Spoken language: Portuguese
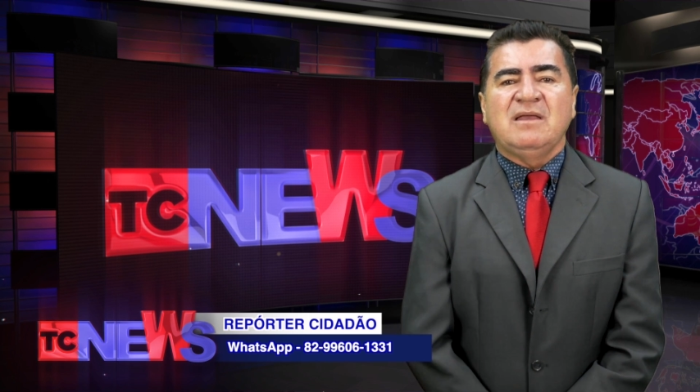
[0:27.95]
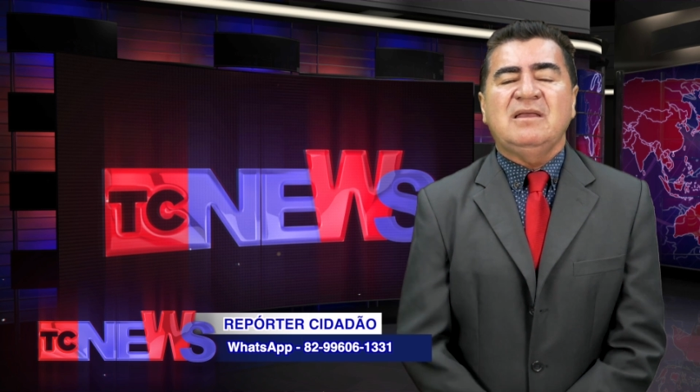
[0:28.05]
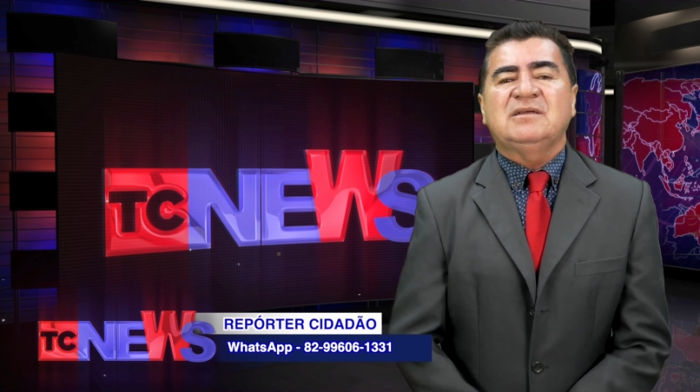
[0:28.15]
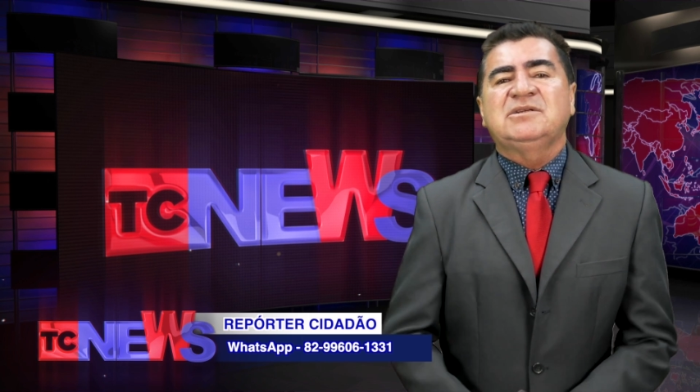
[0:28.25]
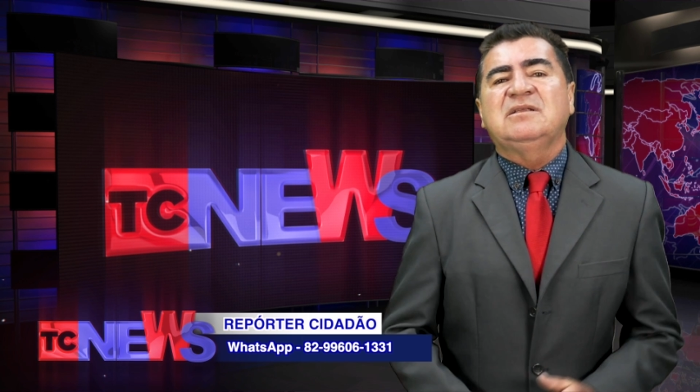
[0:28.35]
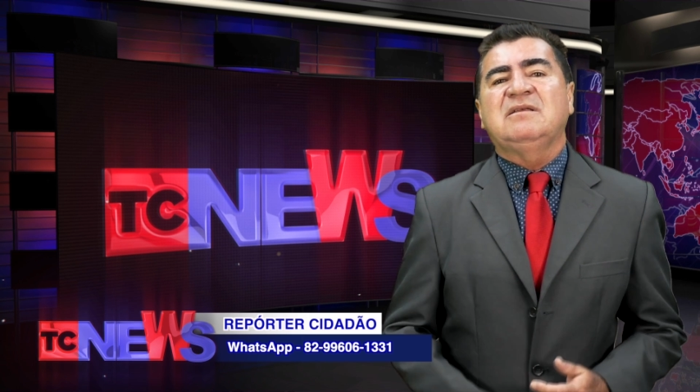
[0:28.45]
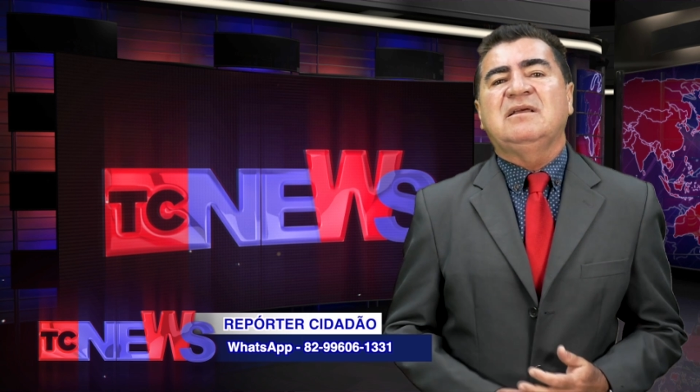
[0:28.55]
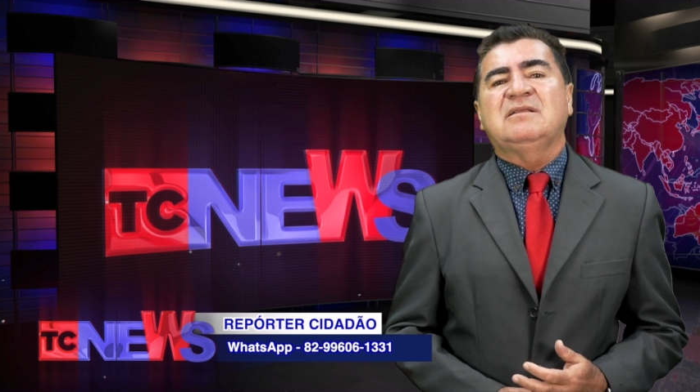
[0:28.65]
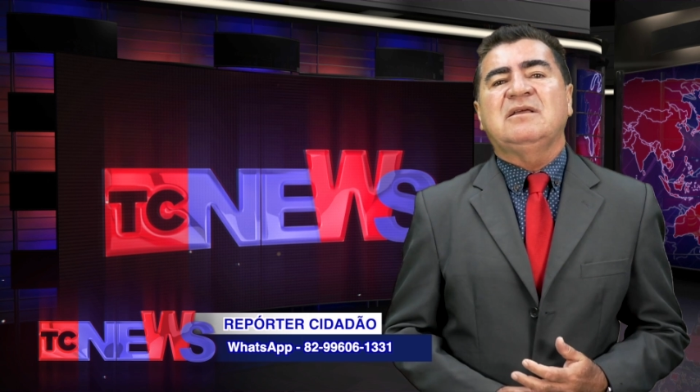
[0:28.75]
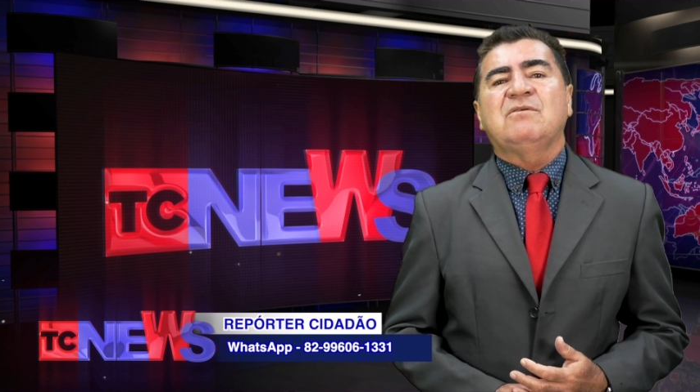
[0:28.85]
e a gente
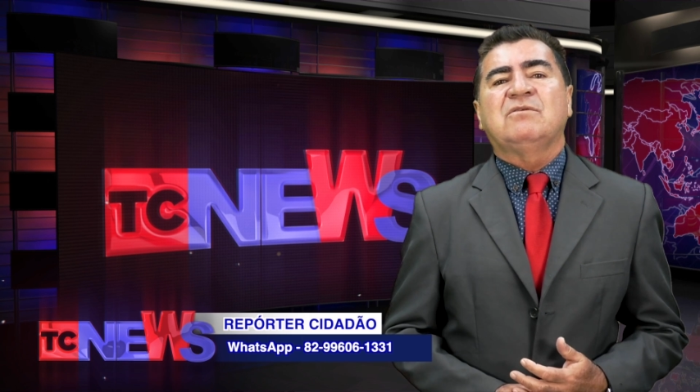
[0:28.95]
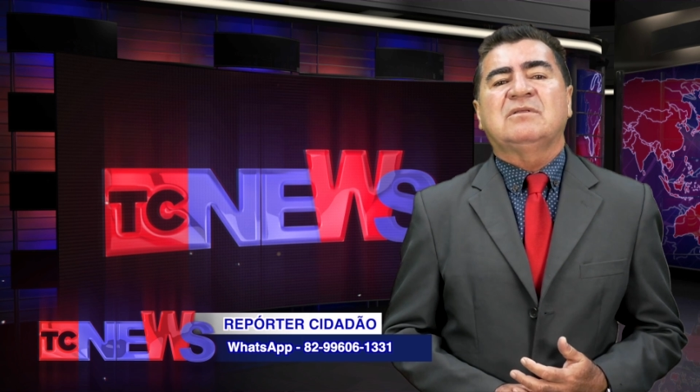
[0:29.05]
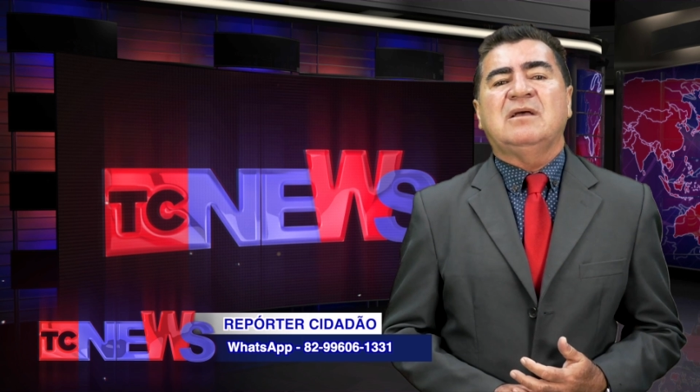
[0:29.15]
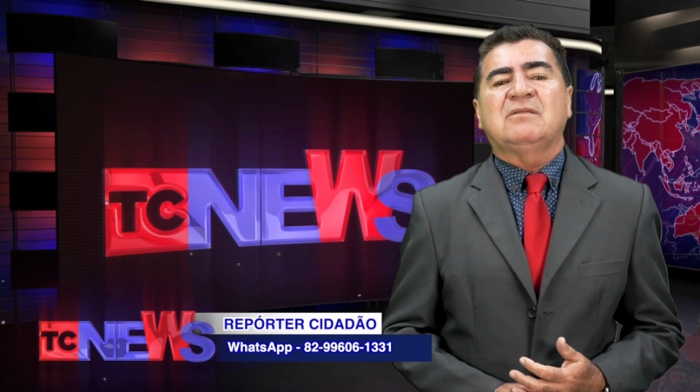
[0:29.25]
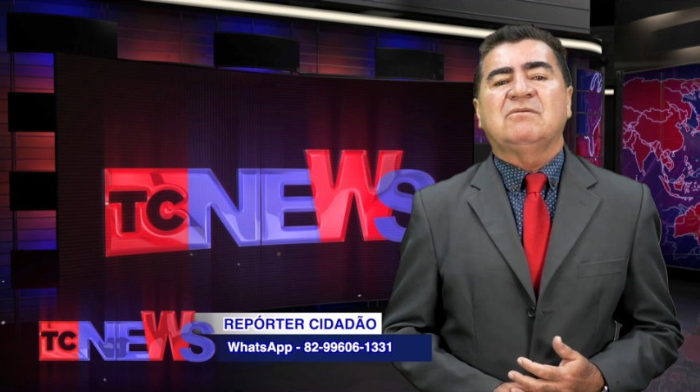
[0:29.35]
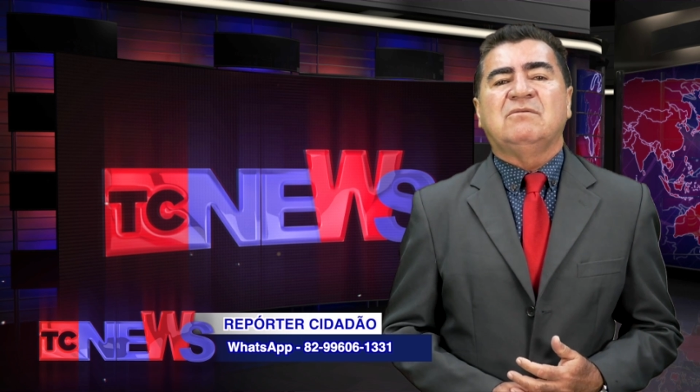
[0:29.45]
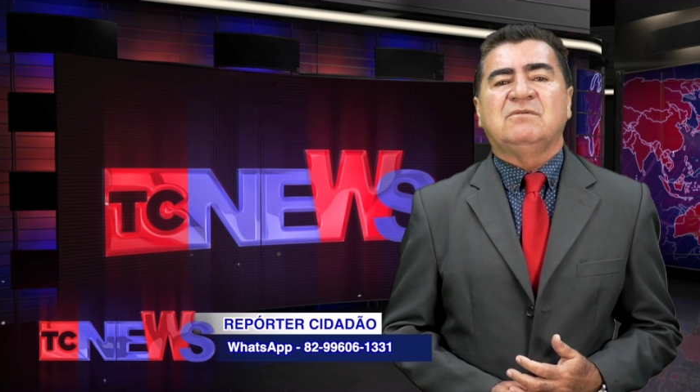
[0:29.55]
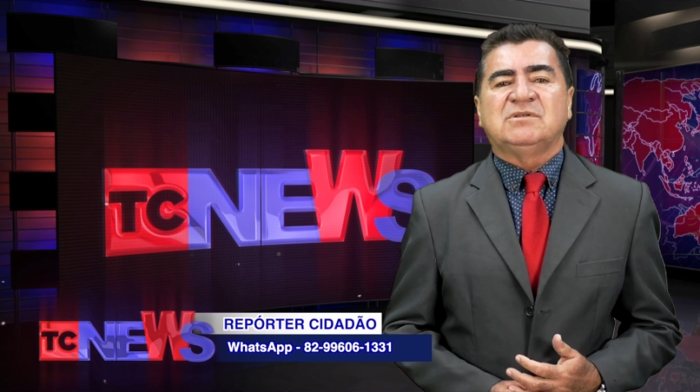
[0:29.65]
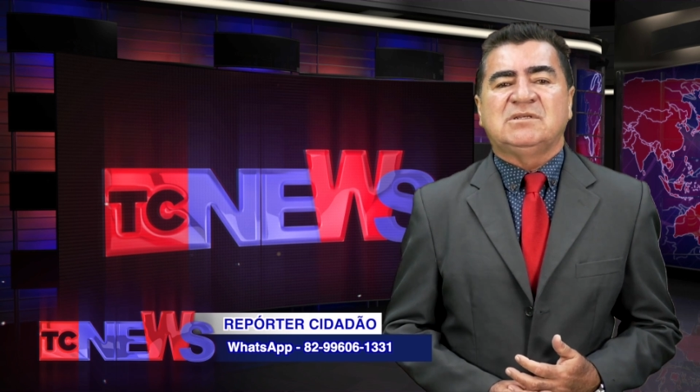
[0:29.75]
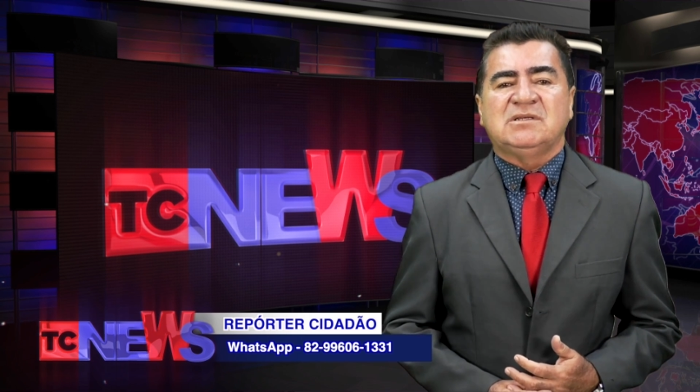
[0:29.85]
entra em contato com
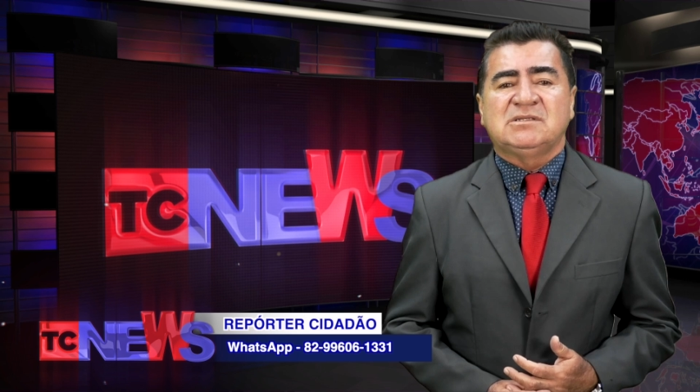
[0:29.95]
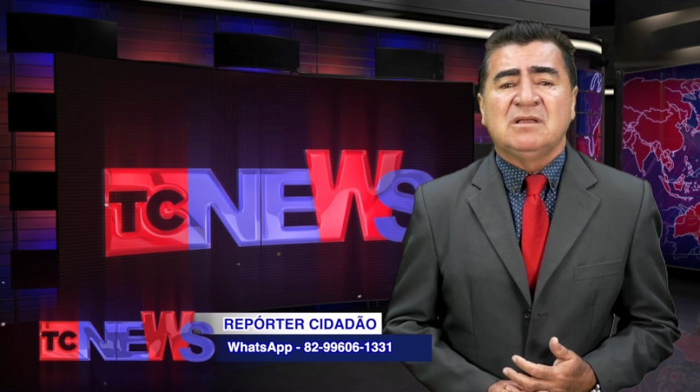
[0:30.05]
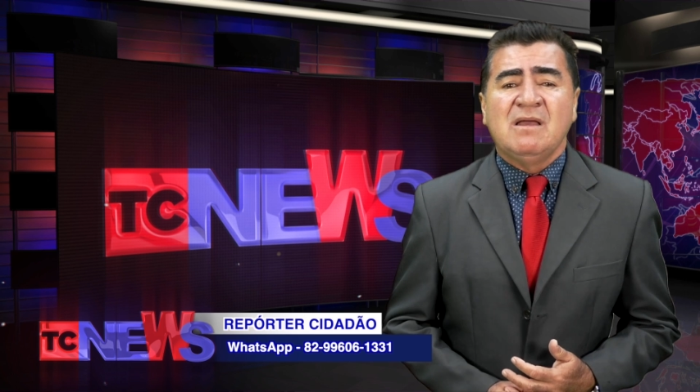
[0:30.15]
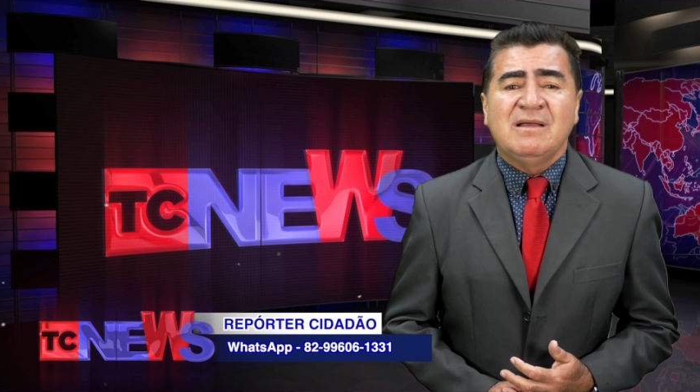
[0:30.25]
vocês.